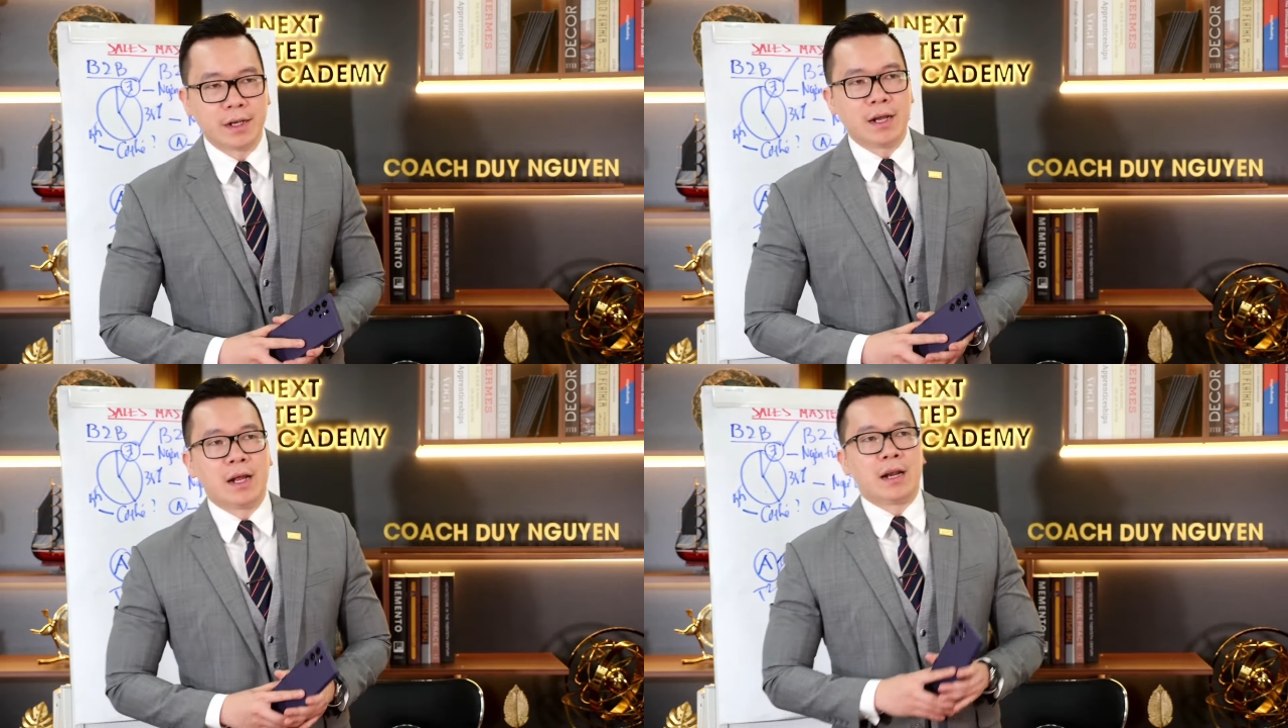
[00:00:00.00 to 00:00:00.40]

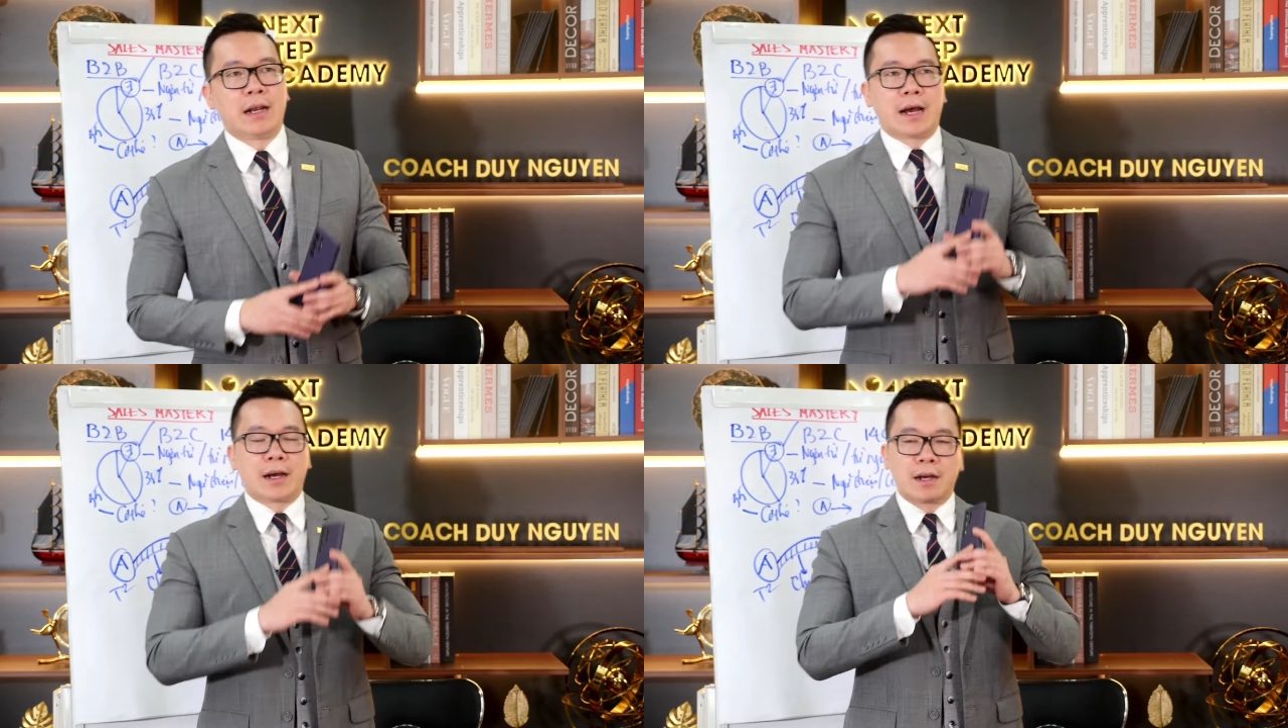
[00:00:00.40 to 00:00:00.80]

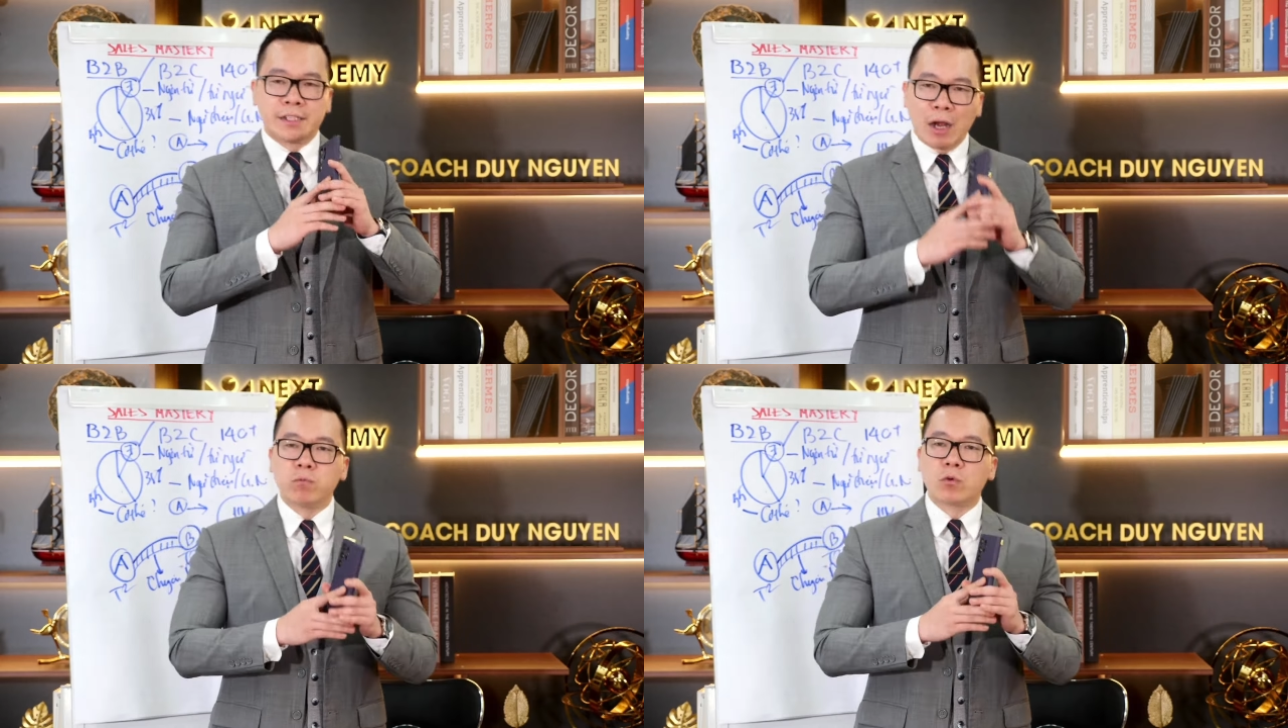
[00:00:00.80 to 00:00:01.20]
Là
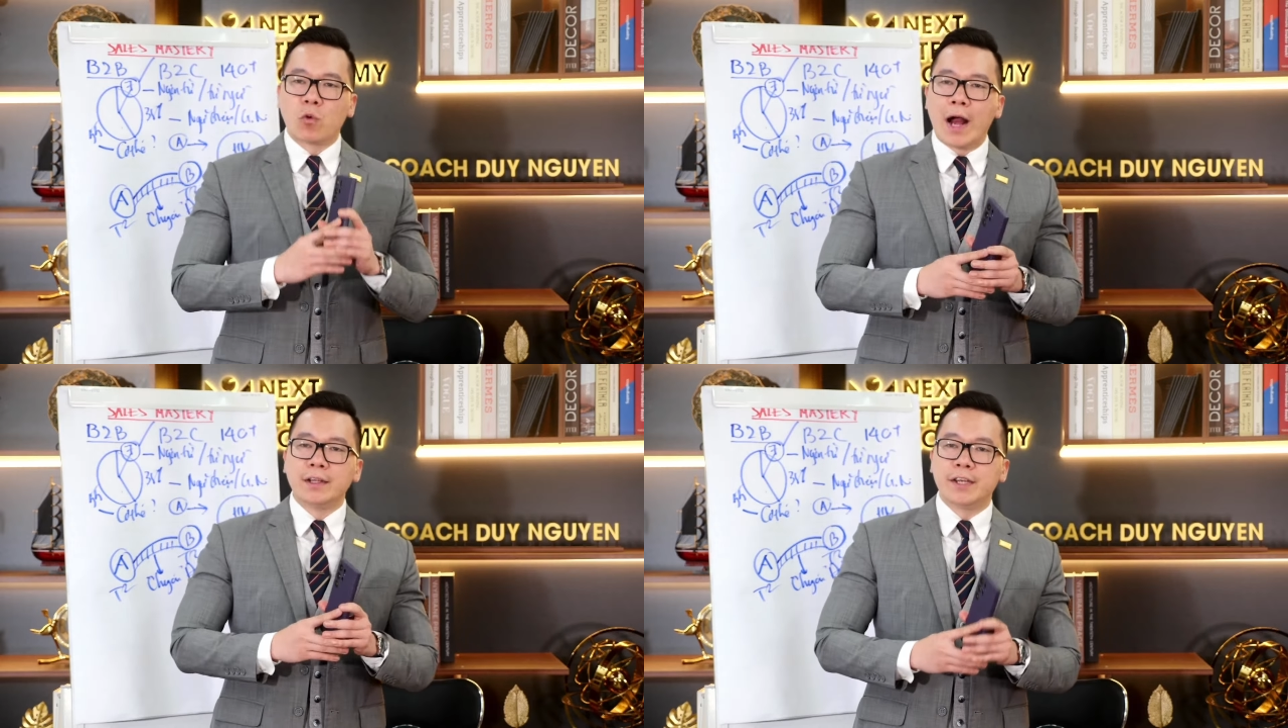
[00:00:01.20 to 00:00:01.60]
trong
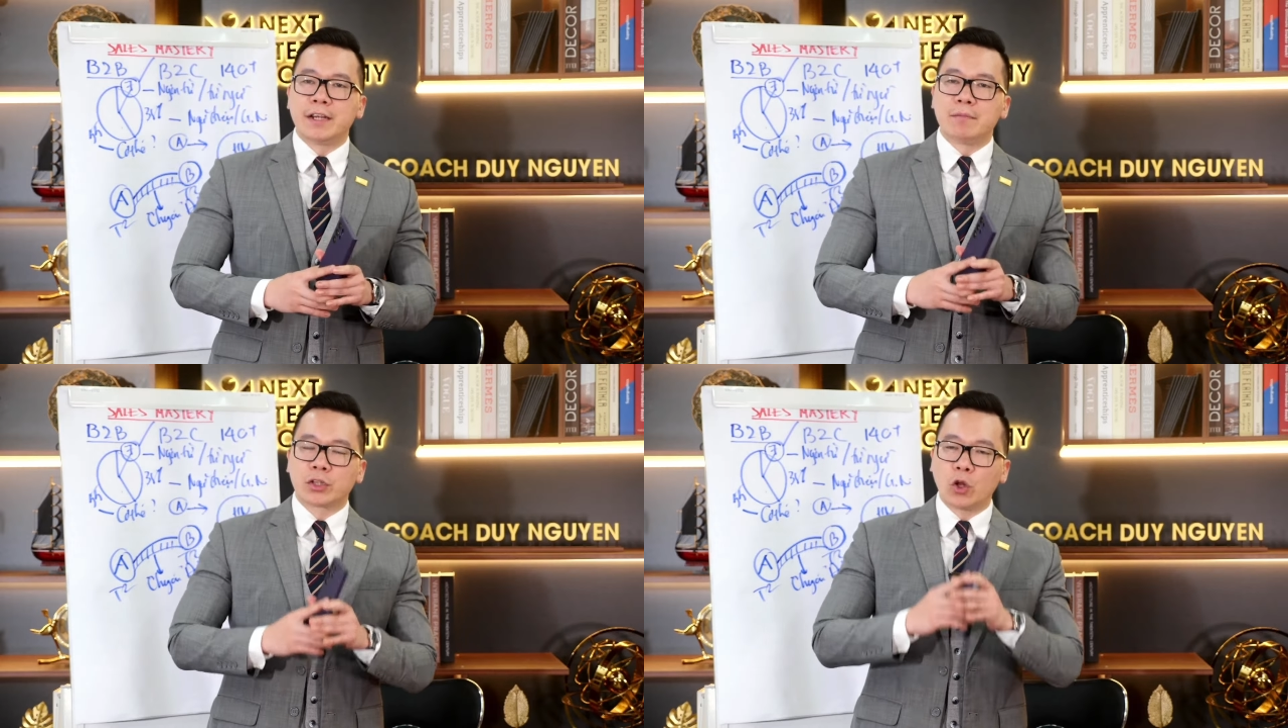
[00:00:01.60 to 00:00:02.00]
quá trình
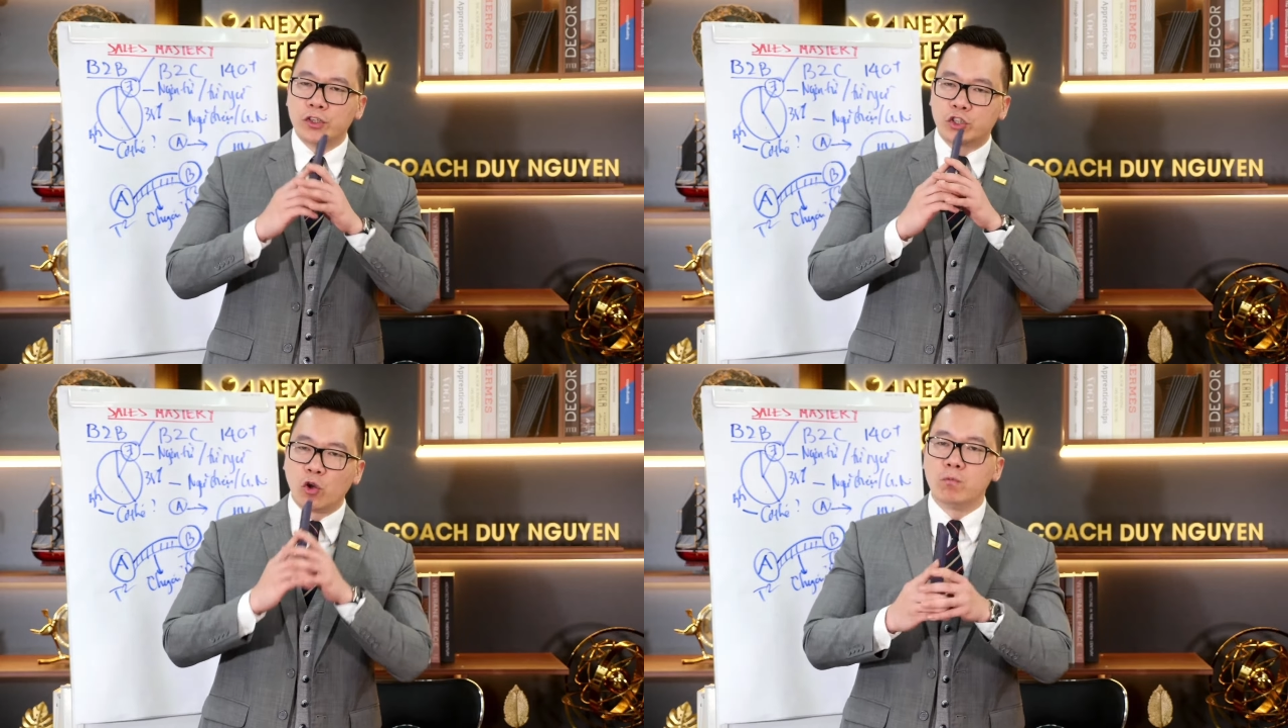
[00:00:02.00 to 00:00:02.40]
mà tôi
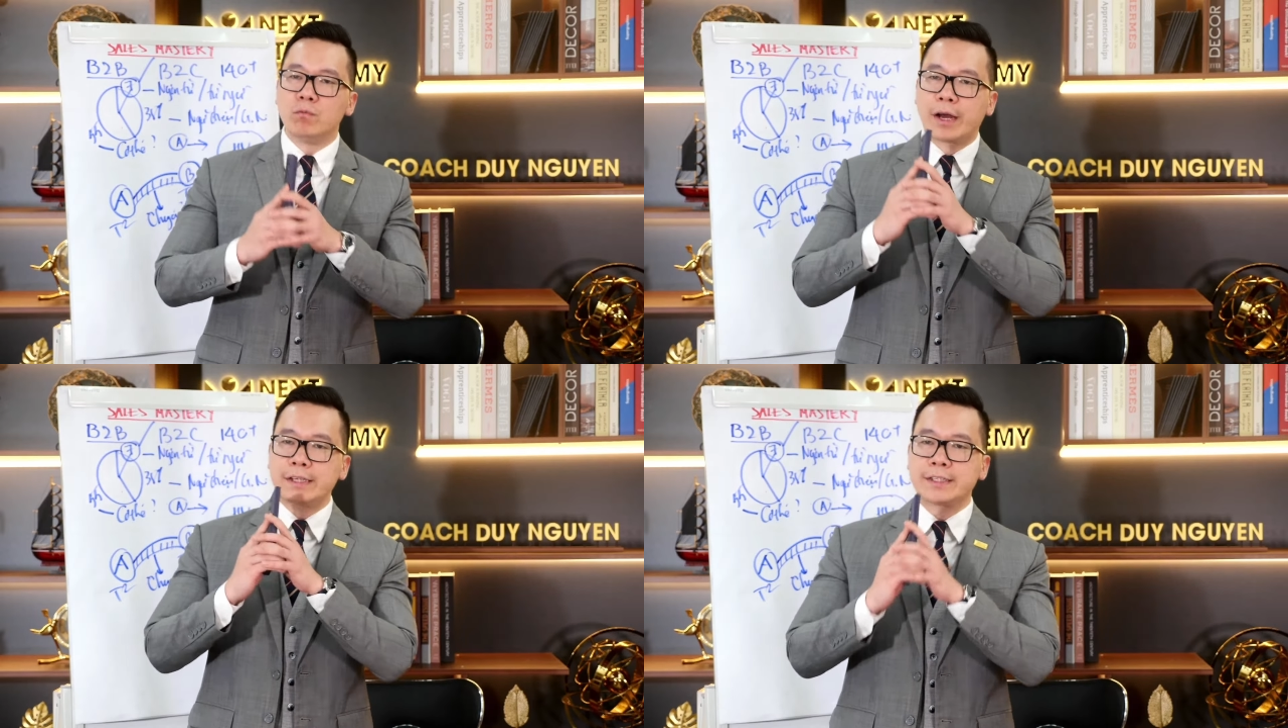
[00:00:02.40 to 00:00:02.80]
dùng một
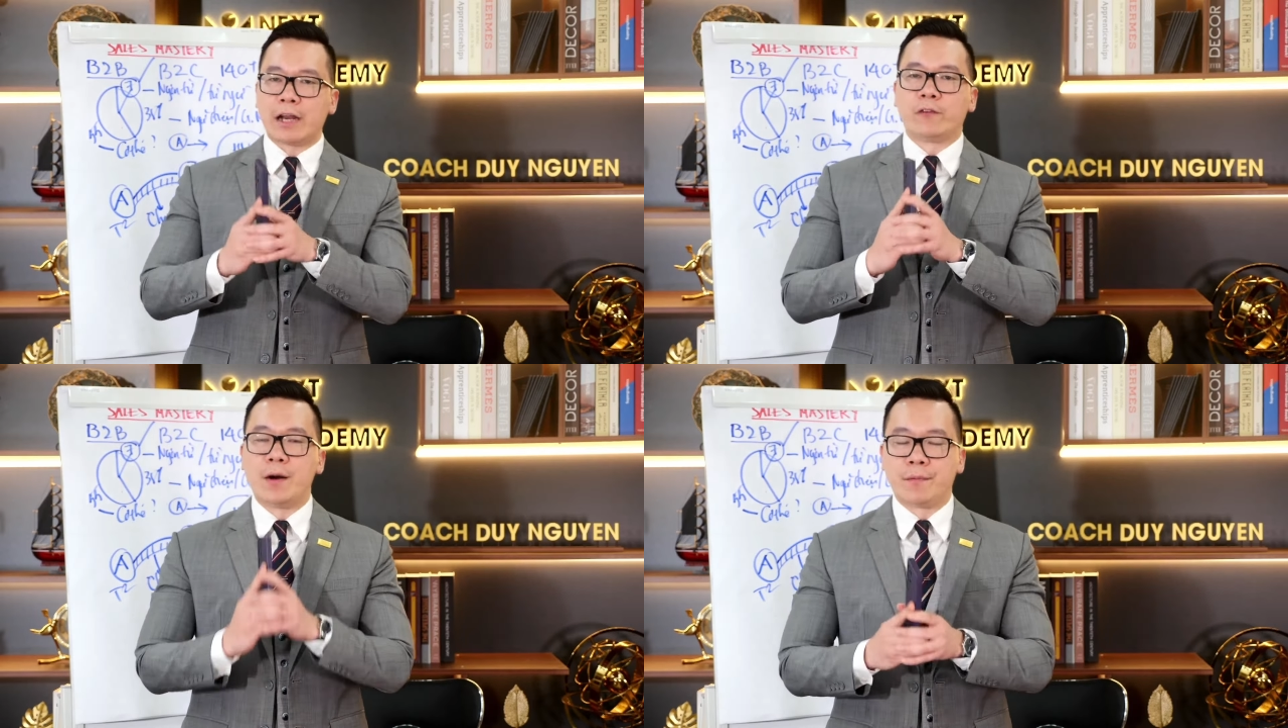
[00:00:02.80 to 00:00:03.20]
cái sản
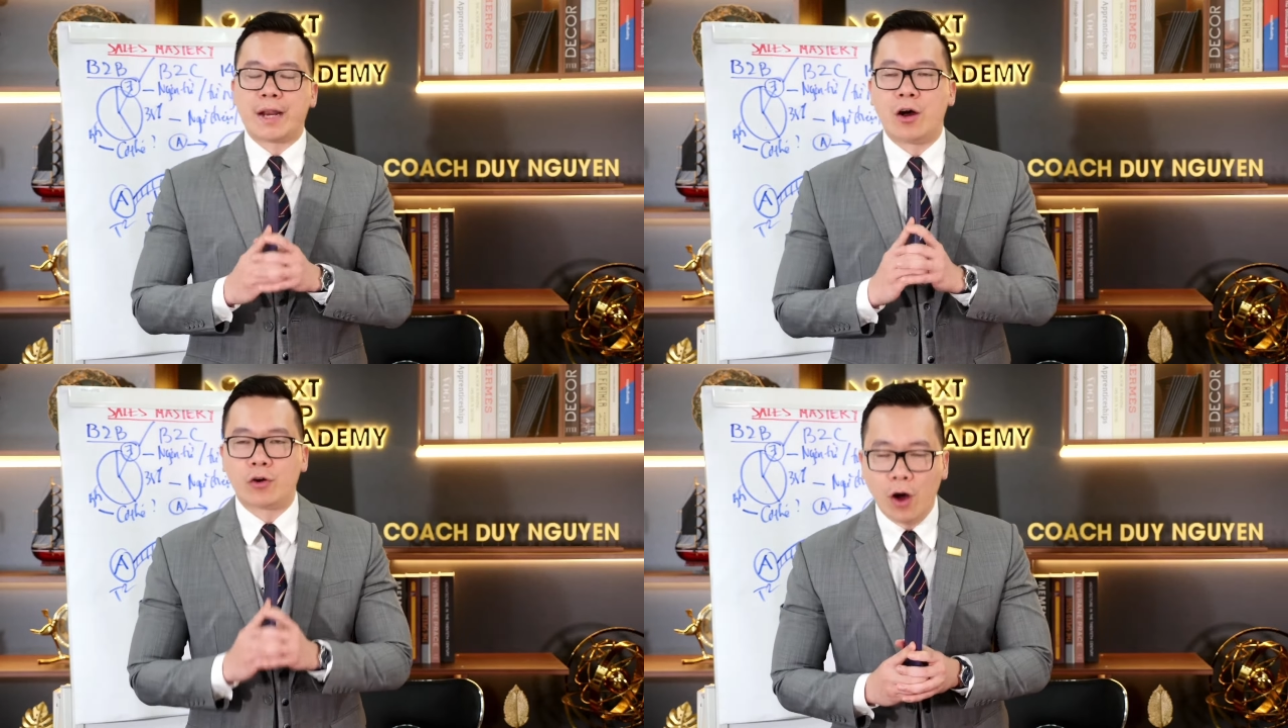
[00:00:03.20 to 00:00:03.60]
phẩm
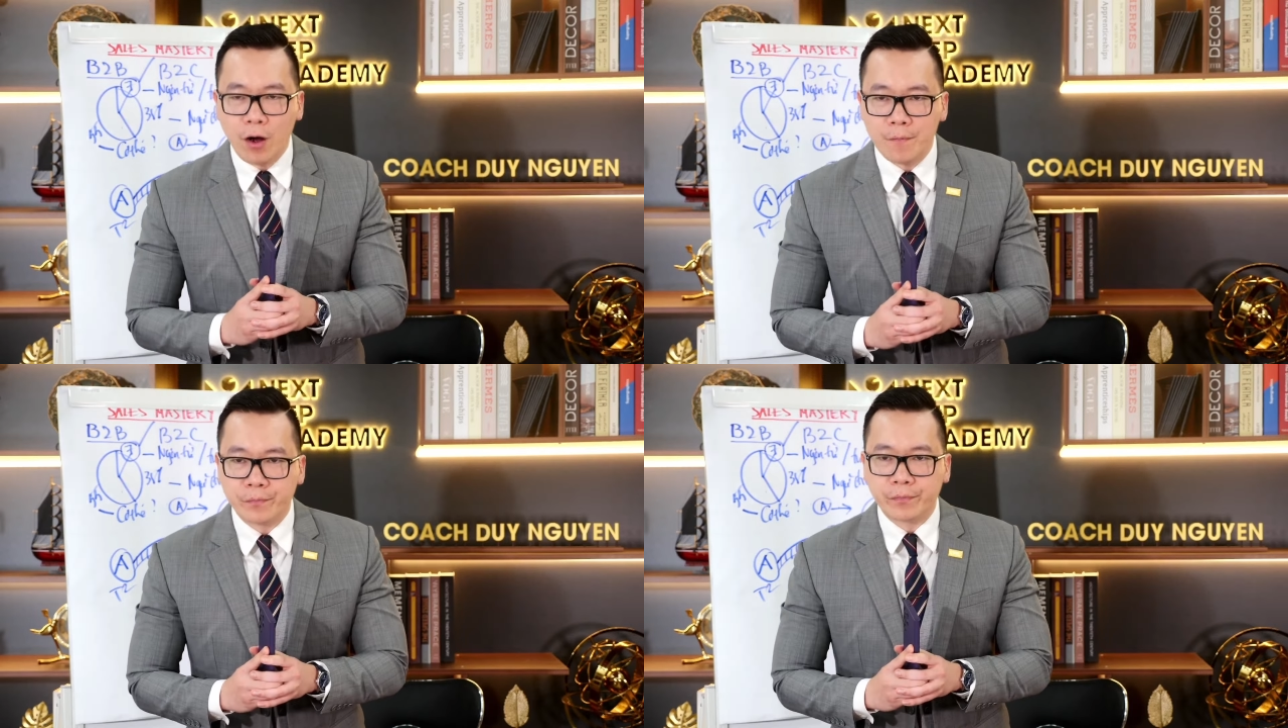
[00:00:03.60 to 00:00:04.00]
nào đó